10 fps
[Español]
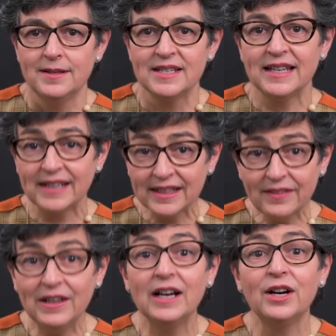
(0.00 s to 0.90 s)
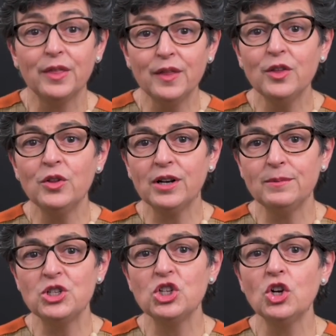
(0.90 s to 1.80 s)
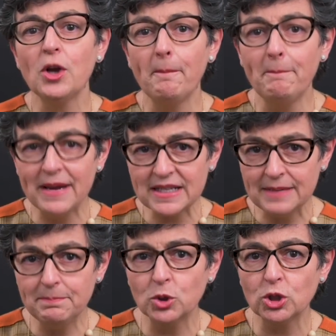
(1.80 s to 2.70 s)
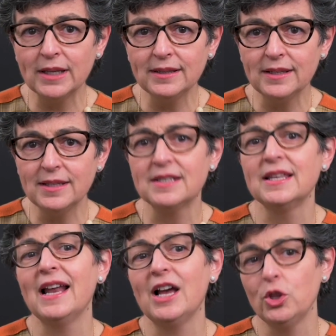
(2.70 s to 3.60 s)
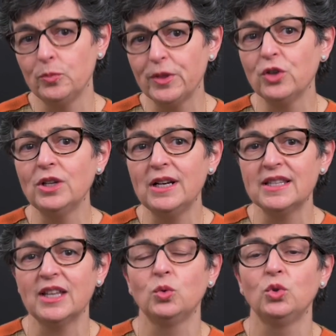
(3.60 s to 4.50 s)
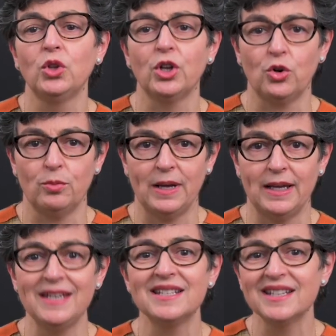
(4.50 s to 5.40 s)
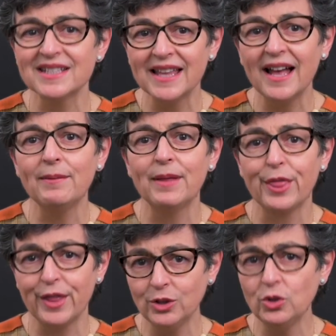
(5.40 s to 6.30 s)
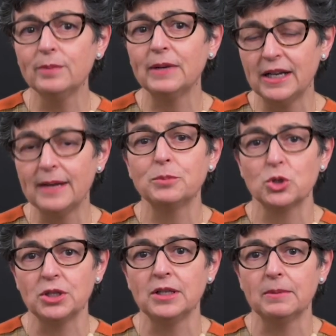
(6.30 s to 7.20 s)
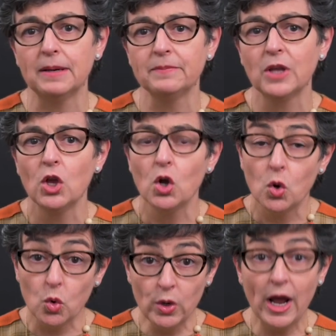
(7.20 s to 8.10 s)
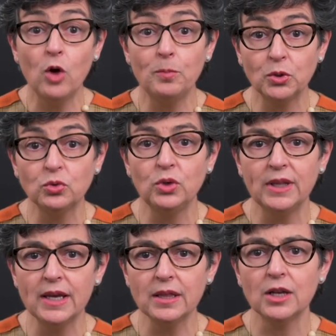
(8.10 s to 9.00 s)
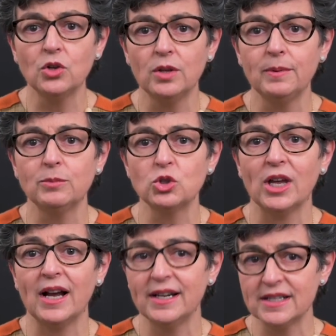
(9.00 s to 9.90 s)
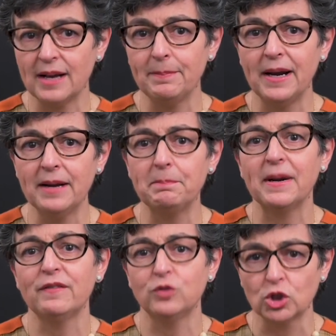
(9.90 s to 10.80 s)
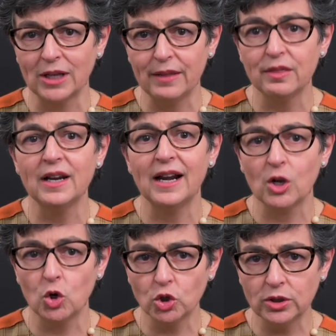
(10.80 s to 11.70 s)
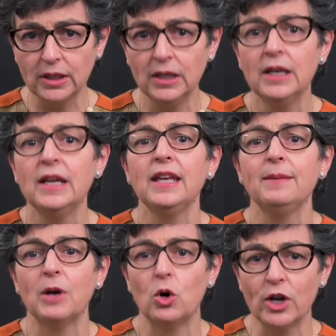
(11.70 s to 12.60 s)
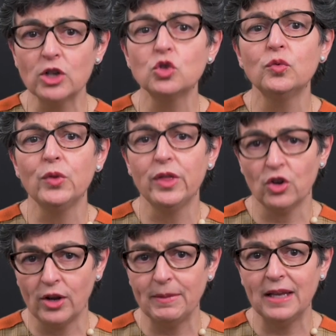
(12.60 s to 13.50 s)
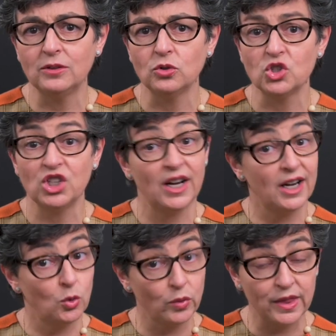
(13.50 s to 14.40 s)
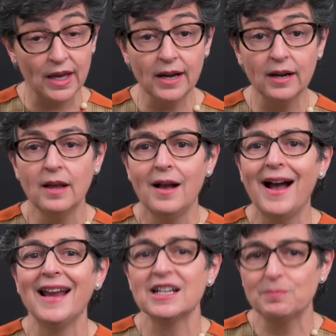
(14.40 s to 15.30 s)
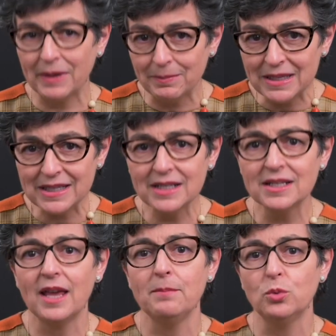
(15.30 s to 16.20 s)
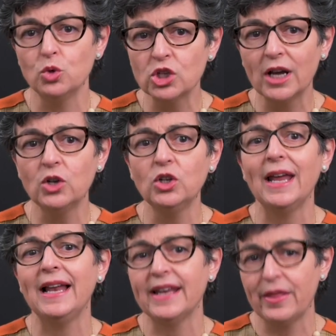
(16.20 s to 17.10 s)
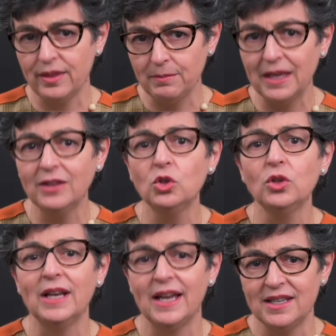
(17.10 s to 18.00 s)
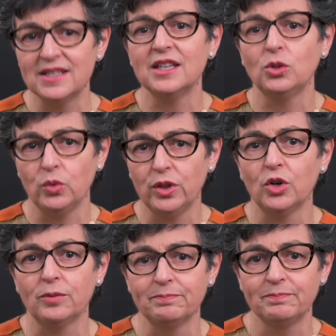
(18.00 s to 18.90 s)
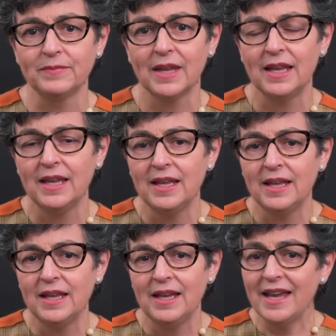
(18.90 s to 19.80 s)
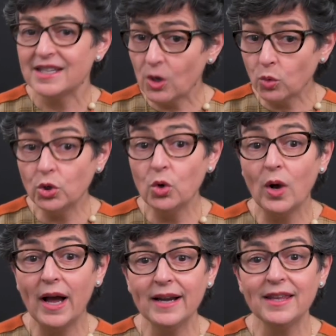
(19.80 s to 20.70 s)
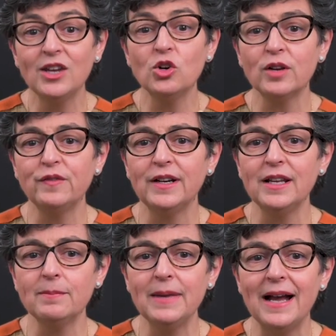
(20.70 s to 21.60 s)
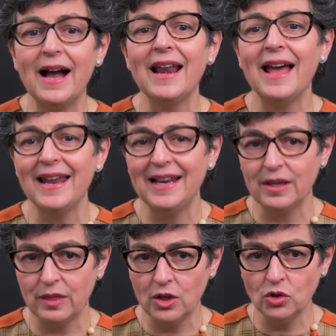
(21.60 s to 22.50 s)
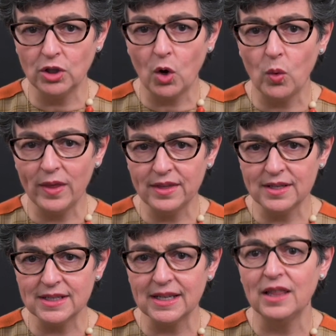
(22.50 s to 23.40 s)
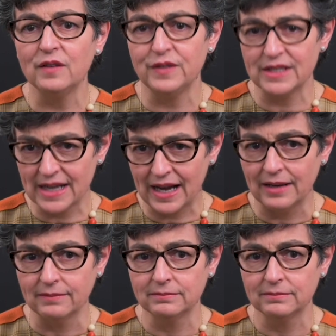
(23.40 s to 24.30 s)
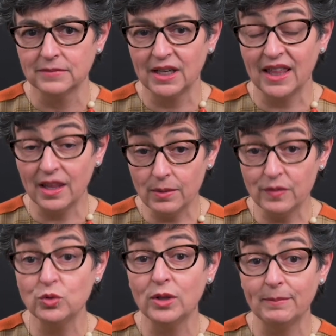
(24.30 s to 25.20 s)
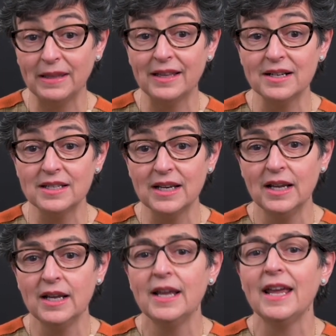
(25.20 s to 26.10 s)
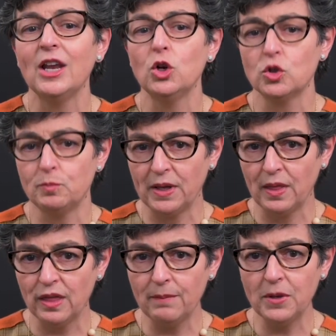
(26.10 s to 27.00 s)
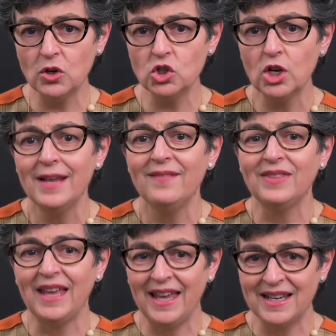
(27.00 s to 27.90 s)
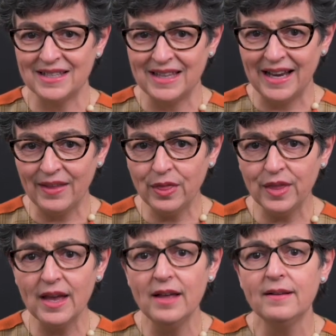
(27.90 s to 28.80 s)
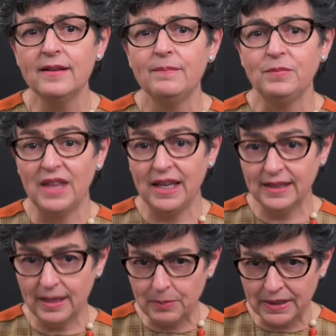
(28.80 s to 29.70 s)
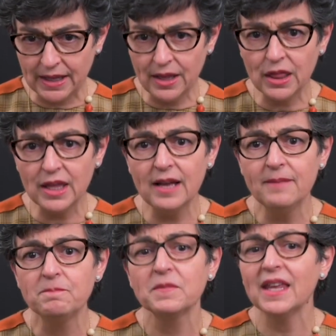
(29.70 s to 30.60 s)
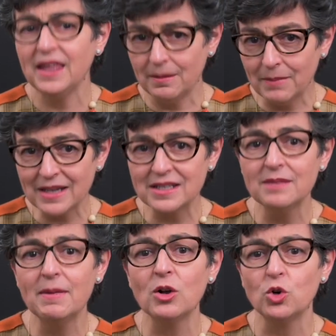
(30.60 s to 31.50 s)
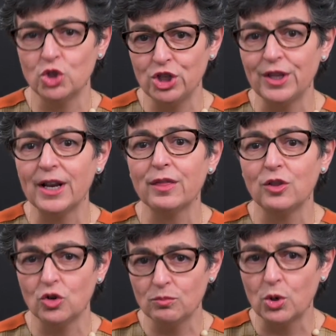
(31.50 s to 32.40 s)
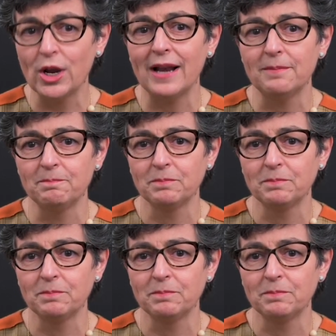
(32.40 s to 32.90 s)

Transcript: Se trata del ejercicio de revisión más importante desde la adopción del Estatuto de Roma y se está avanzando de manera positiva. Una oportunidad que no debemos dejar escapar para fortalecer a la Corte y mejorar su funcionamiento sin renunciar a las premisas que impulsaron el nacimiento de la institución. En segundo lugar, quiero referirme a la elección de jueces y de fiscal, que debe fundamentarse en los principios de excelencia, de independencia y de máxima consideración moral